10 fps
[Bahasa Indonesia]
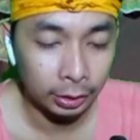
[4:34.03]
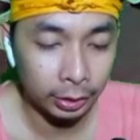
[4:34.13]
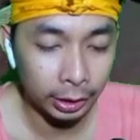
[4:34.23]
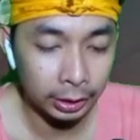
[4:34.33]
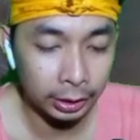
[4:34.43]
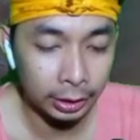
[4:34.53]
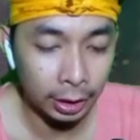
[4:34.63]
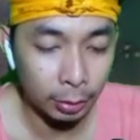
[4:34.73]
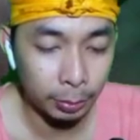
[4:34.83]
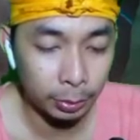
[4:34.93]
koneksinya
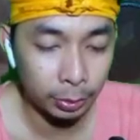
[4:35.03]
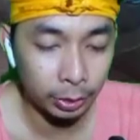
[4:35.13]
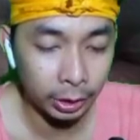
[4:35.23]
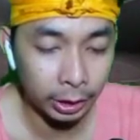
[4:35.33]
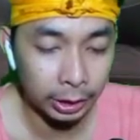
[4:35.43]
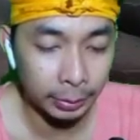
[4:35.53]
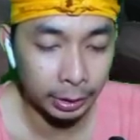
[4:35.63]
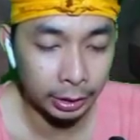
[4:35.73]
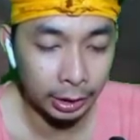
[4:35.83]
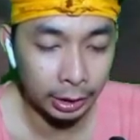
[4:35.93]
kok buruk ya guys ya
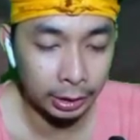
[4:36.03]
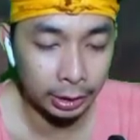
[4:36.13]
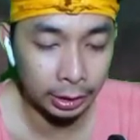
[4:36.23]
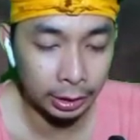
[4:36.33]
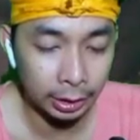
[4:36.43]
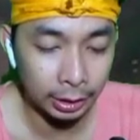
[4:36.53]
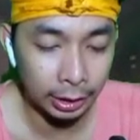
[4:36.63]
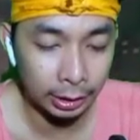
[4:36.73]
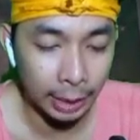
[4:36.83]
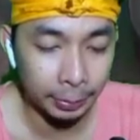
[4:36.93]
padahal tadi
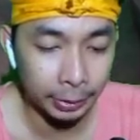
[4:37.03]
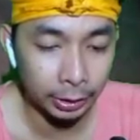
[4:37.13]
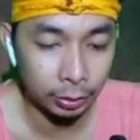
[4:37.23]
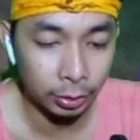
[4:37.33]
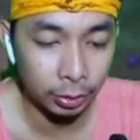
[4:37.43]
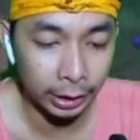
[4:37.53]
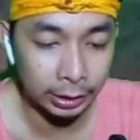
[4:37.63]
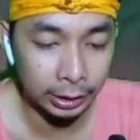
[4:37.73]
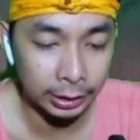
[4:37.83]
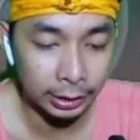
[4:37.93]
yang di update itu
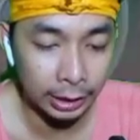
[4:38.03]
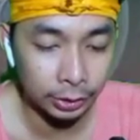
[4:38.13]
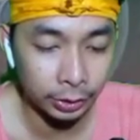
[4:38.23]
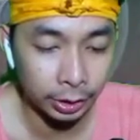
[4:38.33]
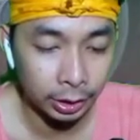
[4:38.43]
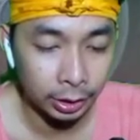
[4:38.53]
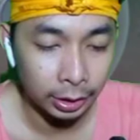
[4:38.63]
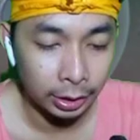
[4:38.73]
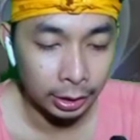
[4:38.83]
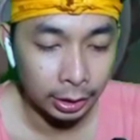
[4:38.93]
koneksinya cuy
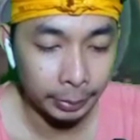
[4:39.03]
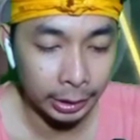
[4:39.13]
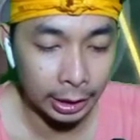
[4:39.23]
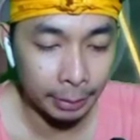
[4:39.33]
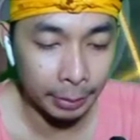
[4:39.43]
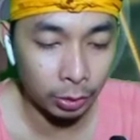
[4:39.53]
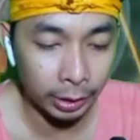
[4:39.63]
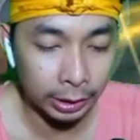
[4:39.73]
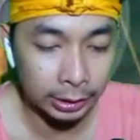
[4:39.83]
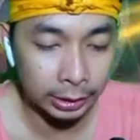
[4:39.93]
tapi kenapa
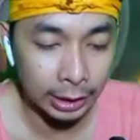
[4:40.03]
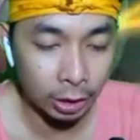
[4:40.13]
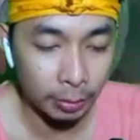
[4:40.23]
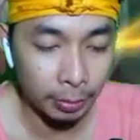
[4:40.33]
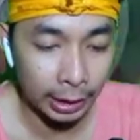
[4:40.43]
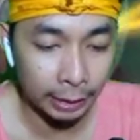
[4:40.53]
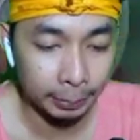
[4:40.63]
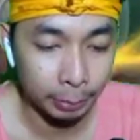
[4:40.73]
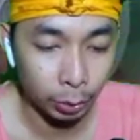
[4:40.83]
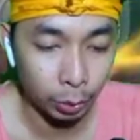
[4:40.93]
koneksinya kok malah
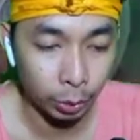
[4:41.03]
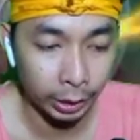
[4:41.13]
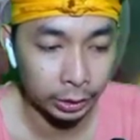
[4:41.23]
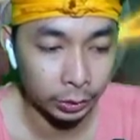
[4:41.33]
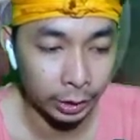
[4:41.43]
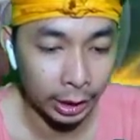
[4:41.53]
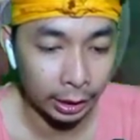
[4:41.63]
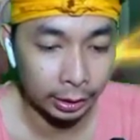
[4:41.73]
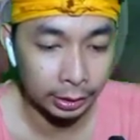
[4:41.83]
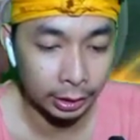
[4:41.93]
buruk ya cuy ya
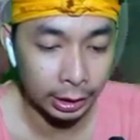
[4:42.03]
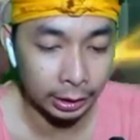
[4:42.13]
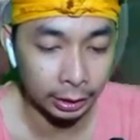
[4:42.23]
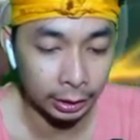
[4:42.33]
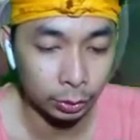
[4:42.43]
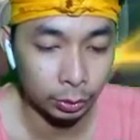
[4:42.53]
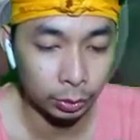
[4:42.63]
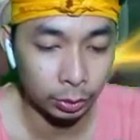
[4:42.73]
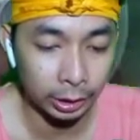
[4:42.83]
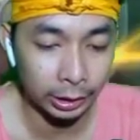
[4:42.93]
jadi tadi itu
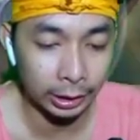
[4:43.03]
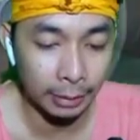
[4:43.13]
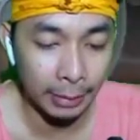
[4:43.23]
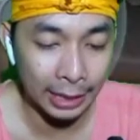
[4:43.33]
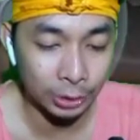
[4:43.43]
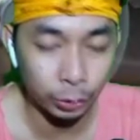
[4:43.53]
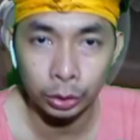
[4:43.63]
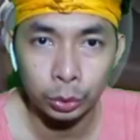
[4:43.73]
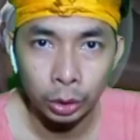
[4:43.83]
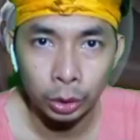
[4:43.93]
ketika masuk
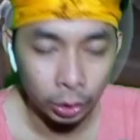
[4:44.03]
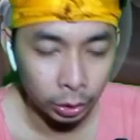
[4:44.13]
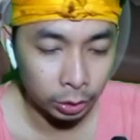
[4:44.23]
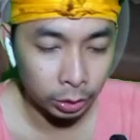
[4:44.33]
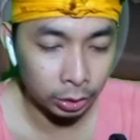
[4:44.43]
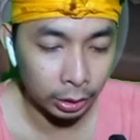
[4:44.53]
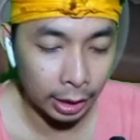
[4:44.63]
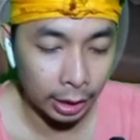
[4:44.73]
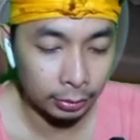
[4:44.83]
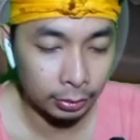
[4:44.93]
itu
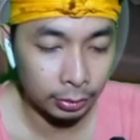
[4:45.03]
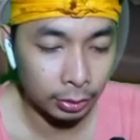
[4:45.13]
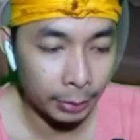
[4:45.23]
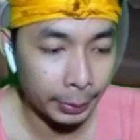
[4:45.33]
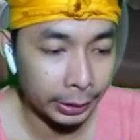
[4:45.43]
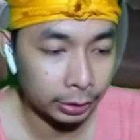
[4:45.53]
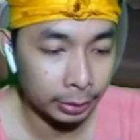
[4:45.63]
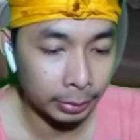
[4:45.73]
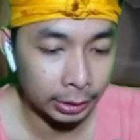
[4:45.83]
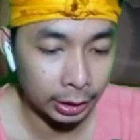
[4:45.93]
nganu apa itu
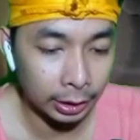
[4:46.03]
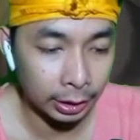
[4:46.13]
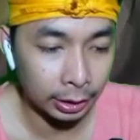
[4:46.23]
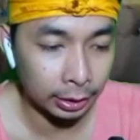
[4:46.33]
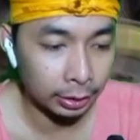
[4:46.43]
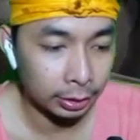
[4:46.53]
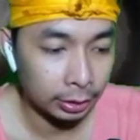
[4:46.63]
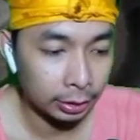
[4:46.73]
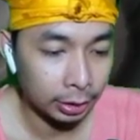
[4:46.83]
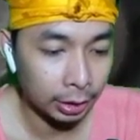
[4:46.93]
namanya
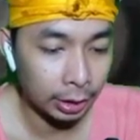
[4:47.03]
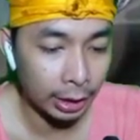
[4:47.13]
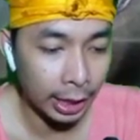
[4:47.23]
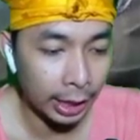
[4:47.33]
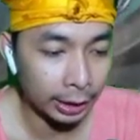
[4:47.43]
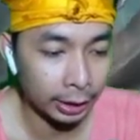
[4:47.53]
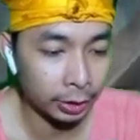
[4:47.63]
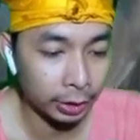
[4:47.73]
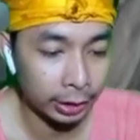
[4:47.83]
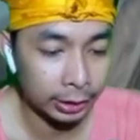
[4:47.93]
ngelag gitu
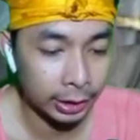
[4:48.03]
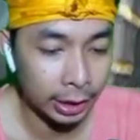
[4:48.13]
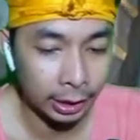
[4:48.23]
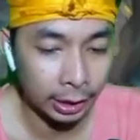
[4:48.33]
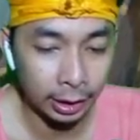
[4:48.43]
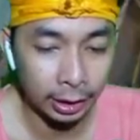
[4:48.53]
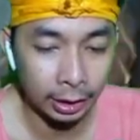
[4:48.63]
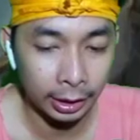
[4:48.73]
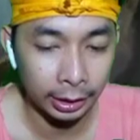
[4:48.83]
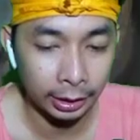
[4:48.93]
loh guys ya
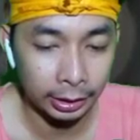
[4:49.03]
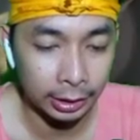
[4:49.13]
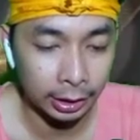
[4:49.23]
ngelag ya guys ya